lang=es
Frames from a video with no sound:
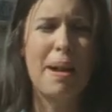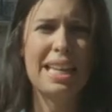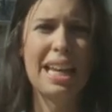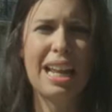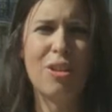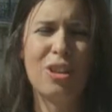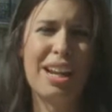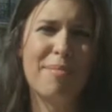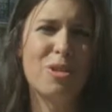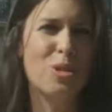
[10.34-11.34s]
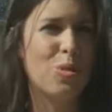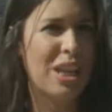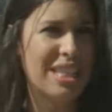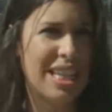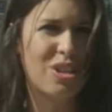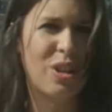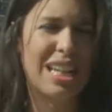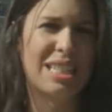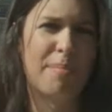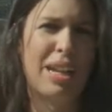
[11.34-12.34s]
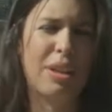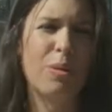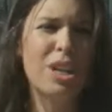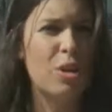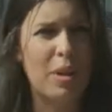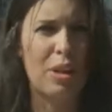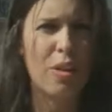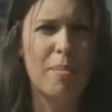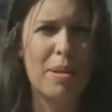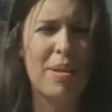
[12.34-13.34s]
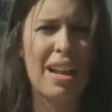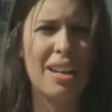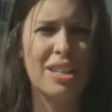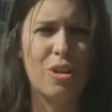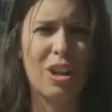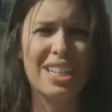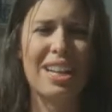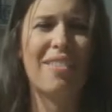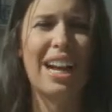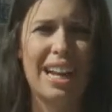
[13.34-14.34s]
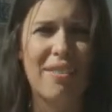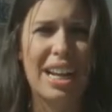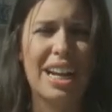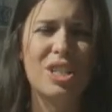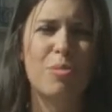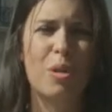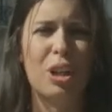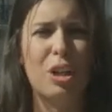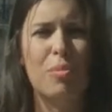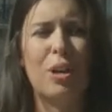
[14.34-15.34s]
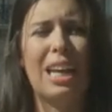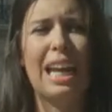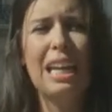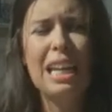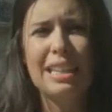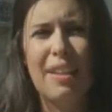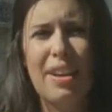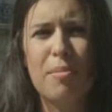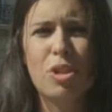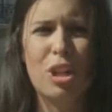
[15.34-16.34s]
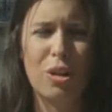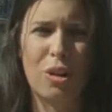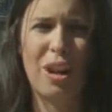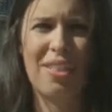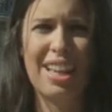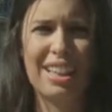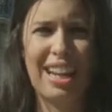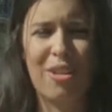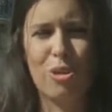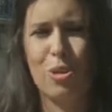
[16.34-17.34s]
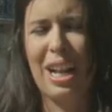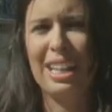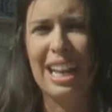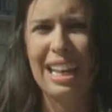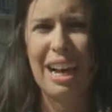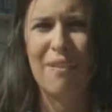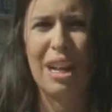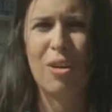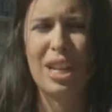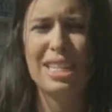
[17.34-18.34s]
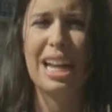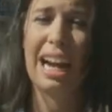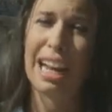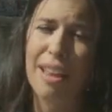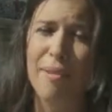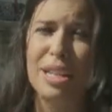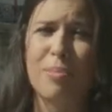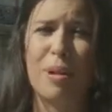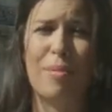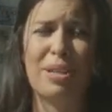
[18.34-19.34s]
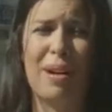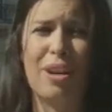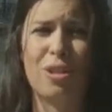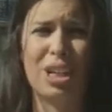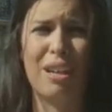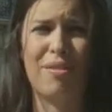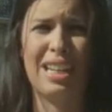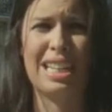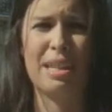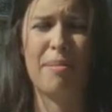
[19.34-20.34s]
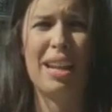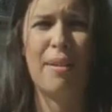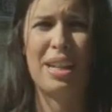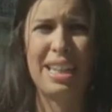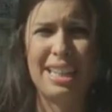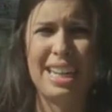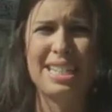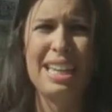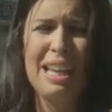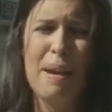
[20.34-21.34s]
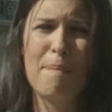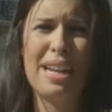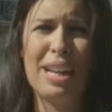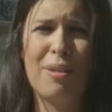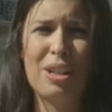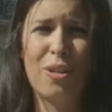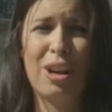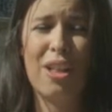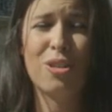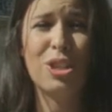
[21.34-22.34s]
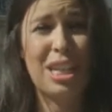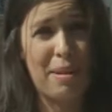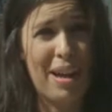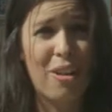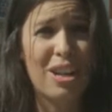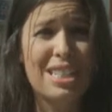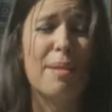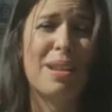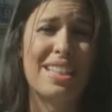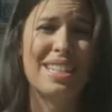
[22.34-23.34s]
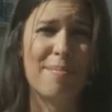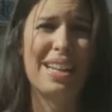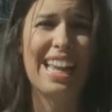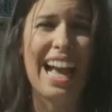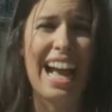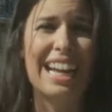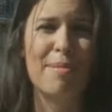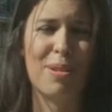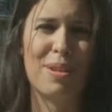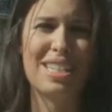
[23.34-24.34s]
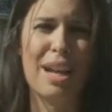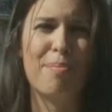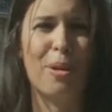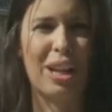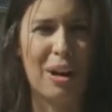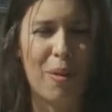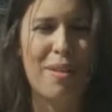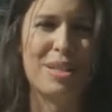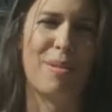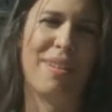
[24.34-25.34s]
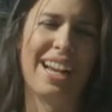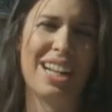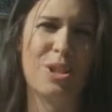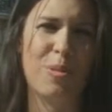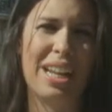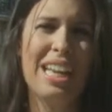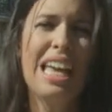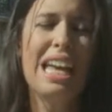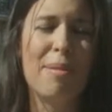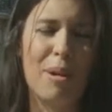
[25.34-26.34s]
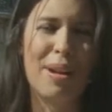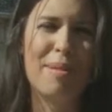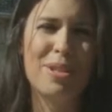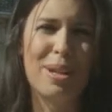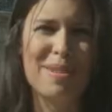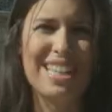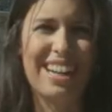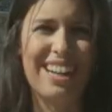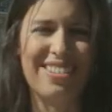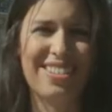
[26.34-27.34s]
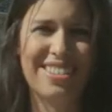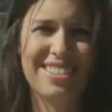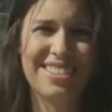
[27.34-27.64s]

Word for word: mañana notaremos un descenso de las temperaturas, sobre todo a primeras horas habrá que abrigarse un poquito porque tendremos en torno a 10 grados. Durante el día valores agradables, pero más bajos que el fin de semana, 23, 24 grados y valores que precisamente hay que aprovechar porque el jueves volverán a subir y volveremos a pasar calor.